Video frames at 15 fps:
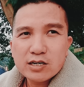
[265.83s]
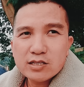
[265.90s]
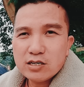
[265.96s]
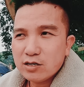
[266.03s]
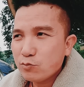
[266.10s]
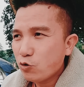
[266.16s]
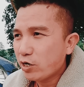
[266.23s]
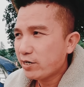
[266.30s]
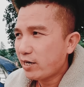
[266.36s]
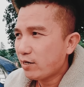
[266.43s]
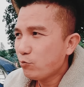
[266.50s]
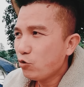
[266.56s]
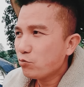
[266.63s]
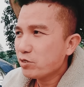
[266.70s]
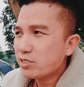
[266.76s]
cái thời buổi
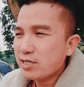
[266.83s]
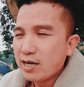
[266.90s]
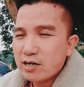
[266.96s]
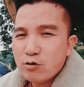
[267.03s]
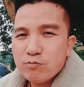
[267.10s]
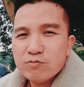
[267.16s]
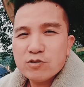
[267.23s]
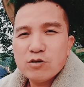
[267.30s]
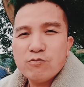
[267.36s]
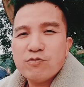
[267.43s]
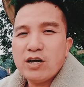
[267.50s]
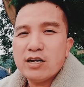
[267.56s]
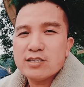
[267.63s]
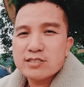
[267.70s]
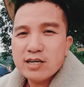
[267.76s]
này mua một cái xe không không
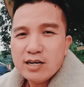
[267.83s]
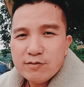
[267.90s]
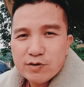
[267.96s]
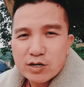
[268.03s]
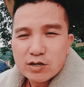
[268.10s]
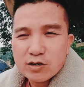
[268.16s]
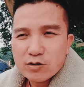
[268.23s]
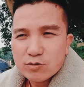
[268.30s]
phải là dễ và